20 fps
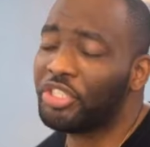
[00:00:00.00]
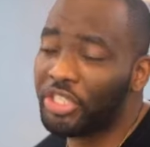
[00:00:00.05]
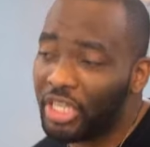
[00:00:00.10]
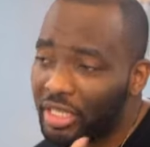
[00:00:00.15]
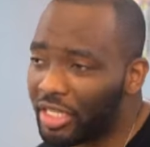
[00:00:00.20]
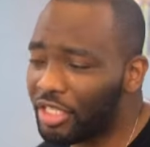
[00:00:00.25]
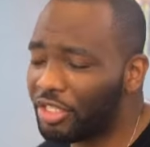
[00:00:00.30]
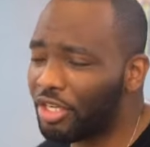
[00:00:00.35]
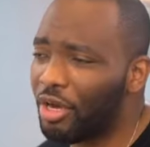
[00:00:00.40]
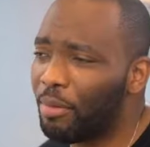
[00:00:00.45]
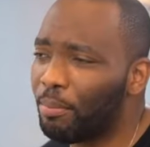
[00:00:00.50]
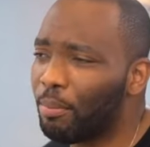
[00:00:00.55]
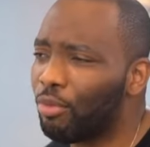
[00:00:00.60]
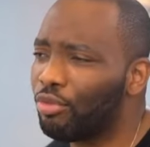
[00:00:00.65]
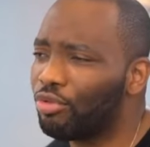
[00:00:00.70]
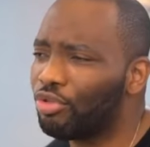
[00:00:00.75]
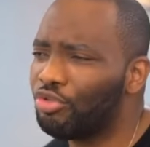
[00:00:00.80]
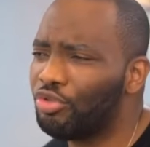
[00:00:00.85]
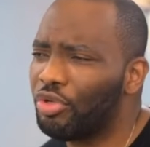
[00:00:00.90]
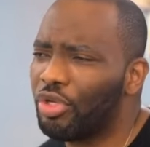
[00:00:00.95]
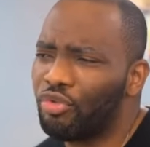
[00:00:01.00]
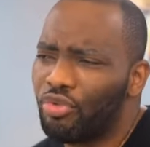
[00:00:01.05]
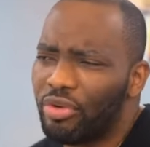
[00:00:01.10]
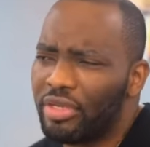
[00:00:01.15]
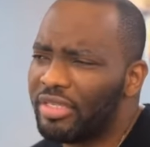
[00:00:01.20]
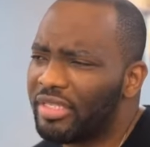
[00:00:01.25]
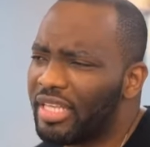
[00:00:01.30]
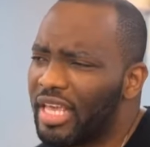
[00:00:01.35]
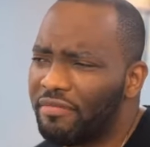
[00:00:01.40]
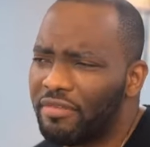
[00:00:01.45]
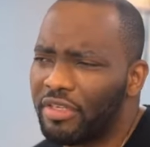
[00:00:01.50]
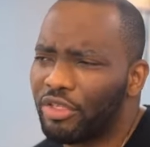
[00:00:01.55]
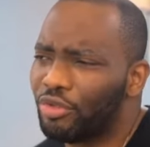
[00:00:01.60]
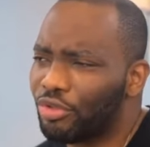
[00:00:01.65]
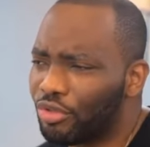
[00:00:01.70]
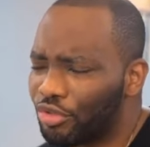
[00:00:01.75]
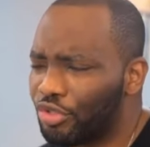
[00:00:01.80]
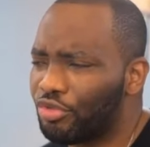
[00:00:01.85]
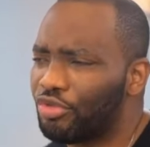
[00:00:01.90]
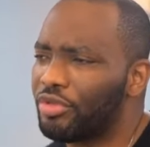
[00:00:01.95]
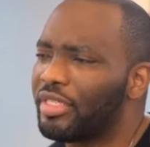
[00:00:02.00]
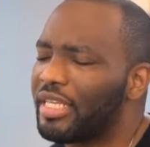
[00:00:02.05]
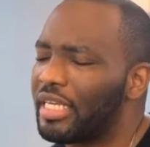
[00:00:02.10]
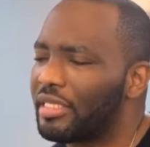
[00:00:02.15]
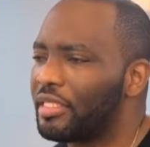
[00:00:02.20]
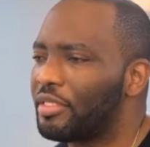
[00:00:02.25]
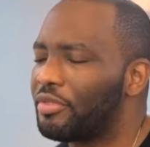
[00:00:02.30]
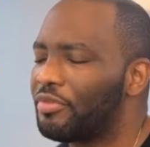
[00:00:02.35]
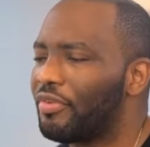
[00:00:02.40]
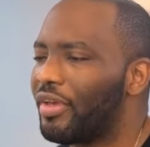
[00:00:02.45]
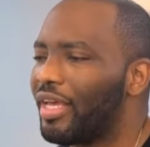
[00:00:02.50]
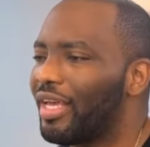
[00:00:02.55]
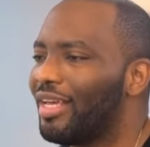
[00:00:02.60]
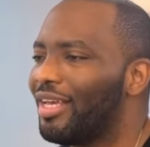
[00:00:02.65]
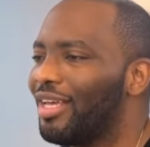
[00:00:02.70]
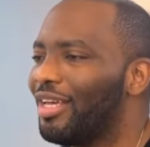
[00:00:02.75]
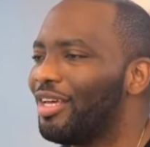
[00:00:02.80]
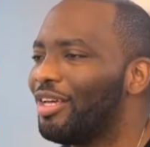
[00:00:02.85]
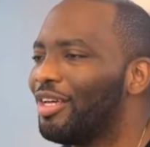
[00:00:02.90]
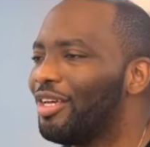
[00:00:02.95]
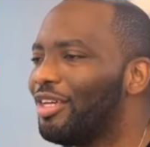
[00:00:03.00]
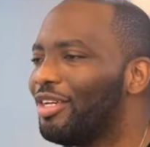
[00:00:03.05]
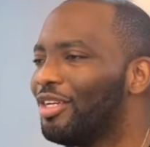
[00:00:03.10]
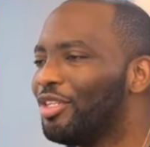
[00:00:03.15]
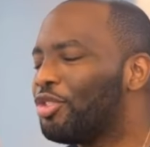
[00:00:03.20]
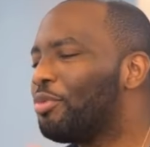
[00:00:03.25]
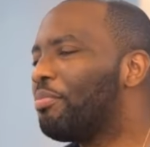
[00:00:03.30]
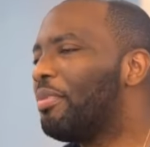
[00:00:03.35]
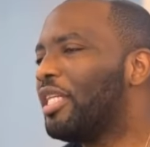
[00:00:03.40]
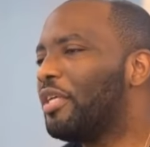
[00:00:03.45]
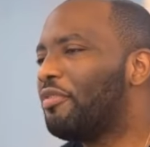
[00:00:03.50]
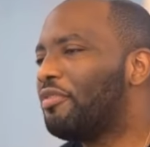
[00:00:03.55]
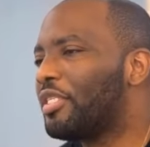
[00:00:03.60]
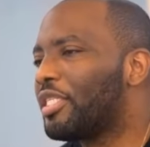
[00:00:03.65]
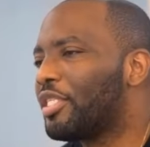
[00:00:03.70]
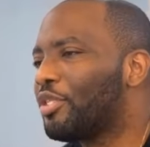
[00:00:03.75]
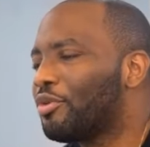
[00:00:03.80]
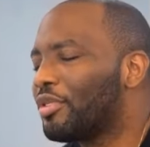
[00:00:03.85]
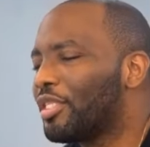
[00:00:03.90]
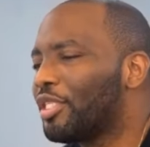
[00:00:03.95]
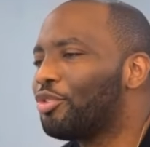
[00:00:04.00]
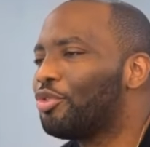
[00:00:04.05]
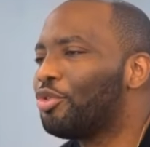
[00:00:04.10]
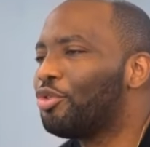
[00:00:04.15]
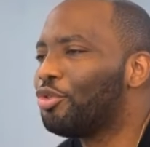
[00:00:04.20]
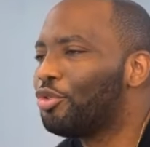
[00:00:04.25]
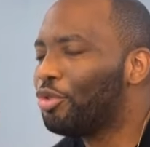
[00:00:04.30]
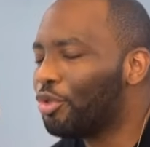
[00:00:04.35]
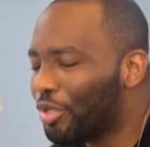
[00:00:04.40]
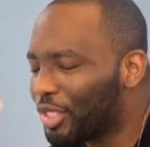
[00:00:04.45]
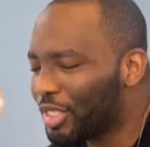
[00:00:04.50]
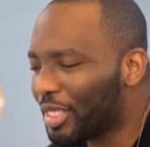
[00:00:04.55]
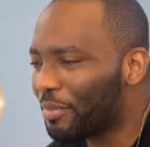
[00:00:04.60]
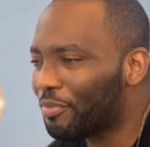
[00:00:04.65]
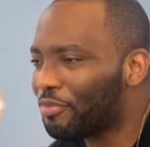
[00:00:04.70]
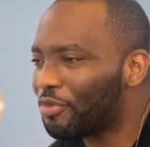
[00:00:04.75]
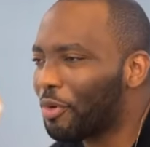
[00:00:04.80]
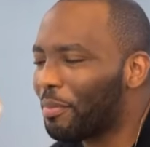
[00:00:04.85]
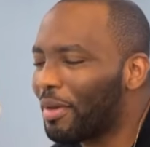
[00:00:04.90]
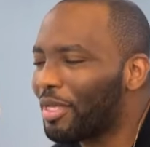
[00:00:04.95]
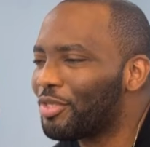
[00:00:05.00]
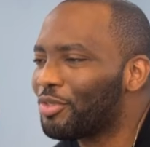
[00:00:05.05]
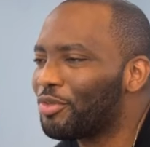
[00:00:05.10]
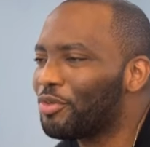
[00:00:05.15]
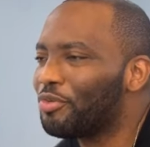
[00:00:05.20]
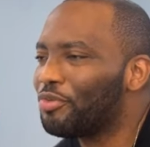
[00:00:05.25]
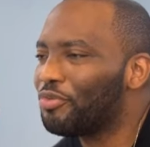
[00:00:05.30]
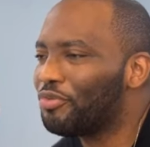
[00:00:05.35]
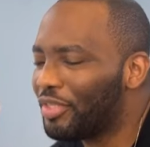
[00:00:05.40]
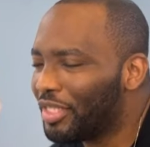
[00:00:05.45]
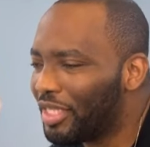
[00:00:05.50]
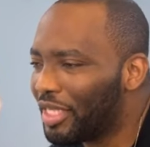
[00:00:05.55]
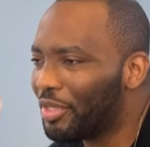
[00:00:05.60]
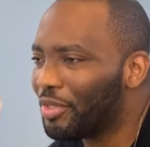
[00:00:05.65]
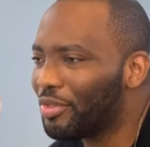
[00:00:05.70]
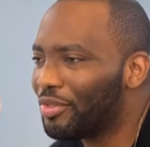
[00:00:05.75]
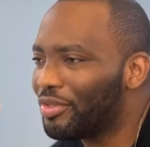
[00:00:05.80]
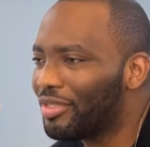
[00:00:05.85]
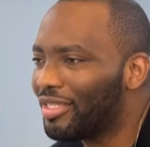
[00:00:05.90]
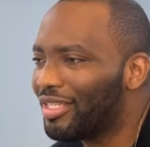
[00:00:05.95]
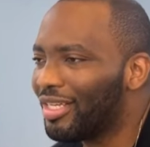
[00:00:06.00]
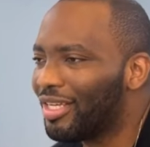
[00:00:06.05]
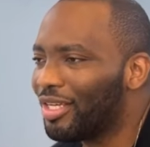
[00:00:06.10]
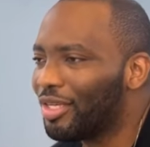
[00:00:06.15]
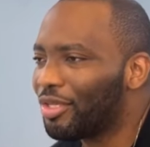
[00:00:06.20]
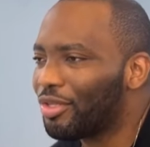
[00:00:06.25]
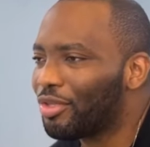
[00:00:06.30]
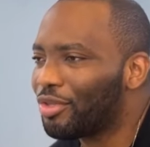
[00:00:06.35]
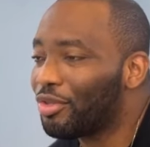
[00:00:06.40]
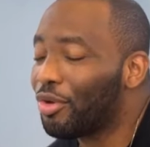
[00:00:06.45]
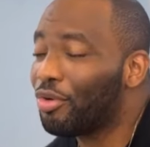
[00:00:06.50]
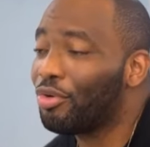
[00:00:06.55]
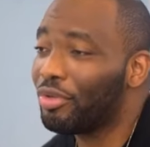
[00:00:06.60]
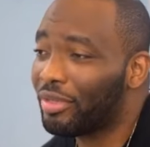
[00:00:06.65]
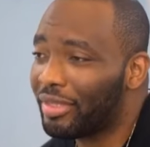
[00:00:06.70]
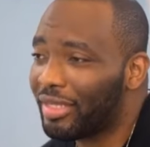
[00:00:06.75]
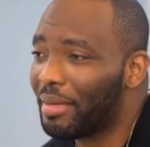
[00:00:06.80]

j'ai déjà un produit ou un service dont je suis satisfait, tu bénéficies aussi d'une deuxième formation vidéo dont le